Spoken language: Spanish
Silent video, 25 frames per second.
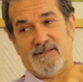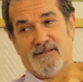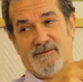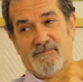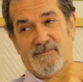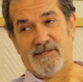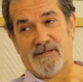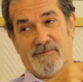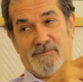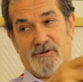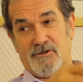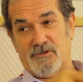eh,
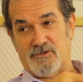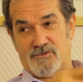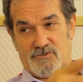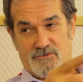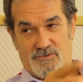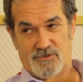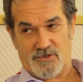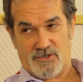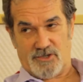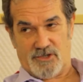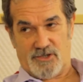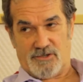Mi hermano es
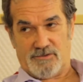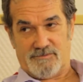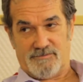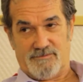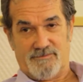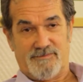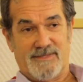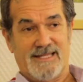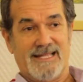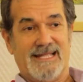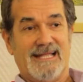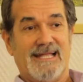un clon.
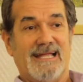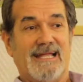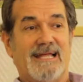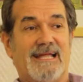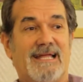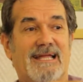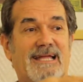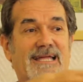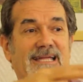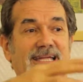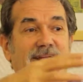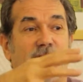
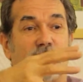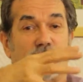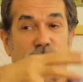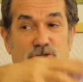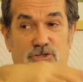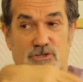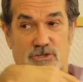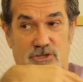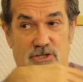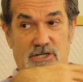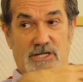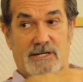Y
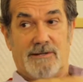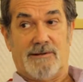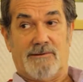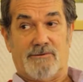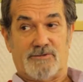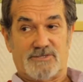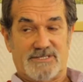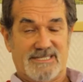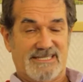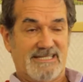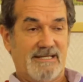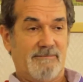nosotros
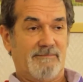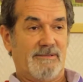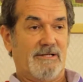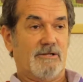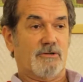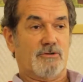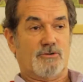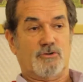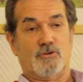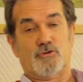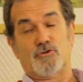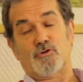grabamos este
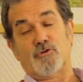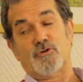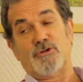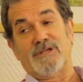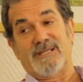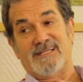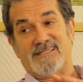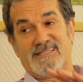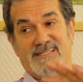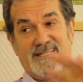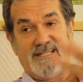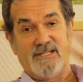piloto todo en
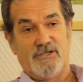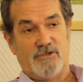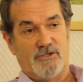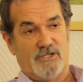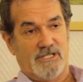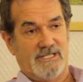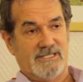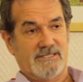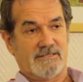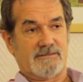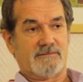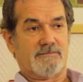
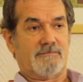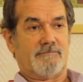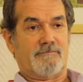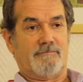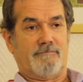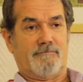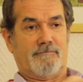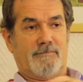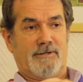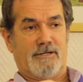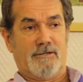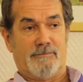exteriores,
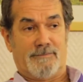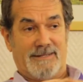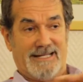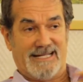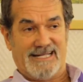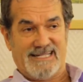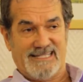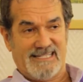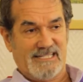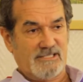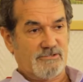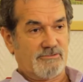pero para
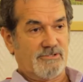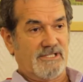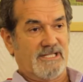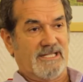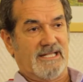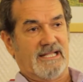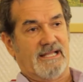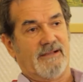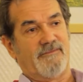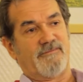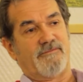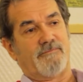que te des una
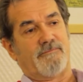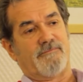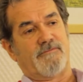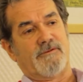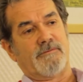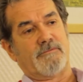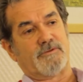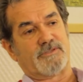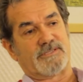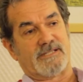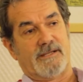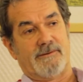idea,
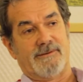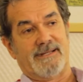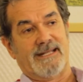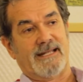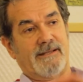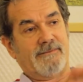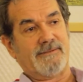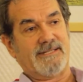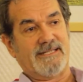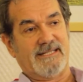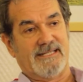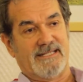fuimos a
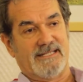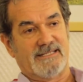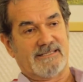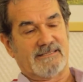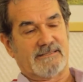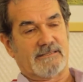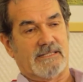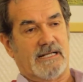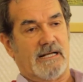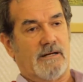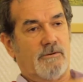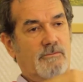
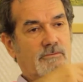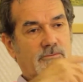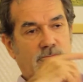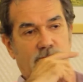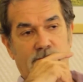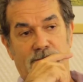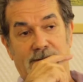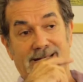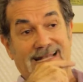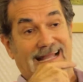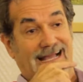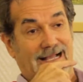Benavides, a
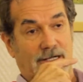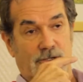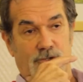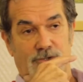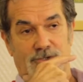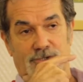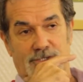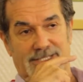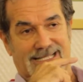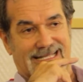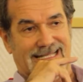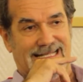un
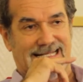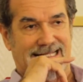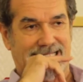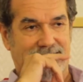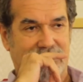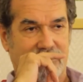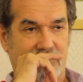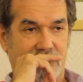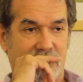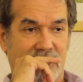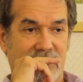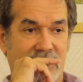lago que
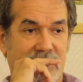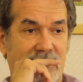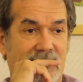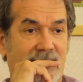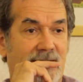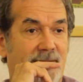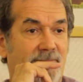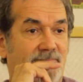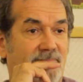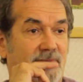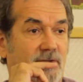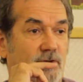hay,
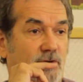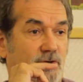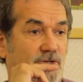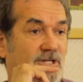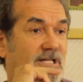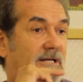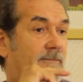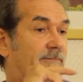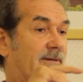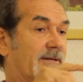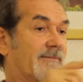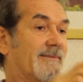
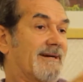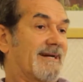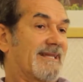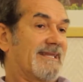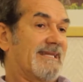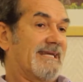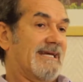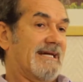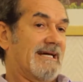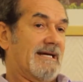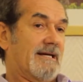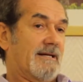donde el primer
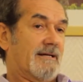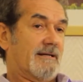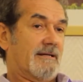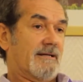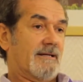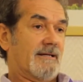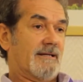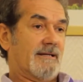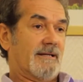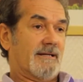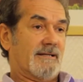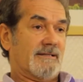
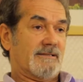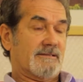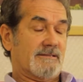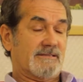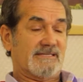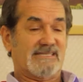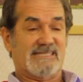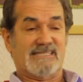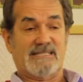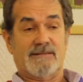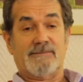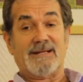día
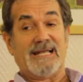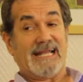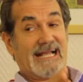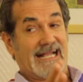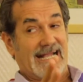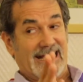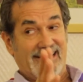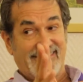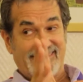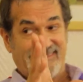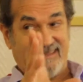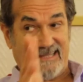se llama La
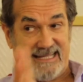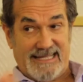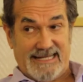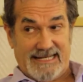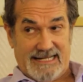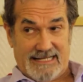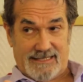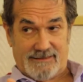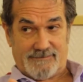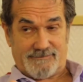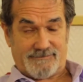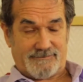
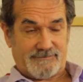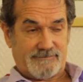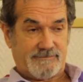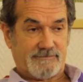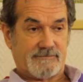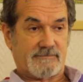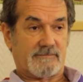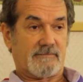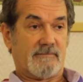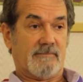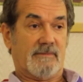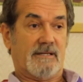Cantera.
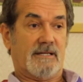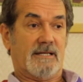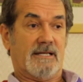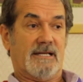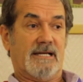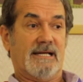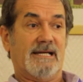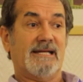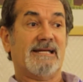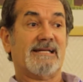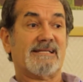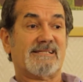
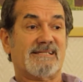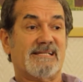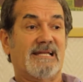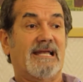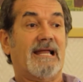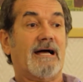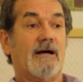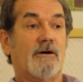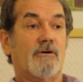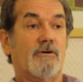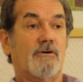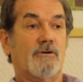En ese
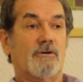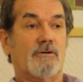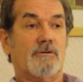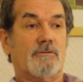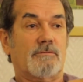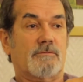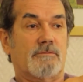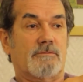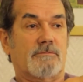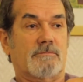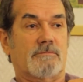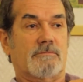
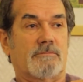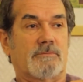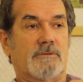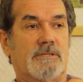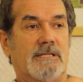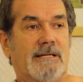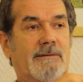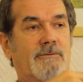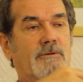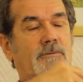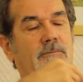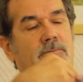lago,
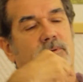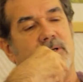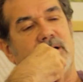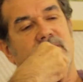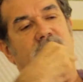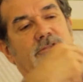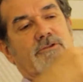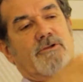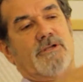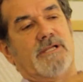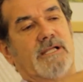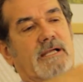digamos, pues la
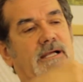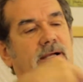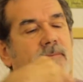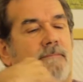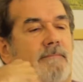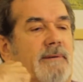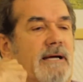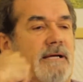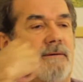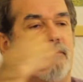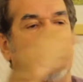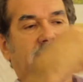historia
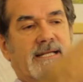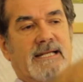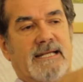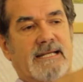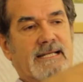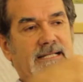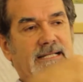va y viene en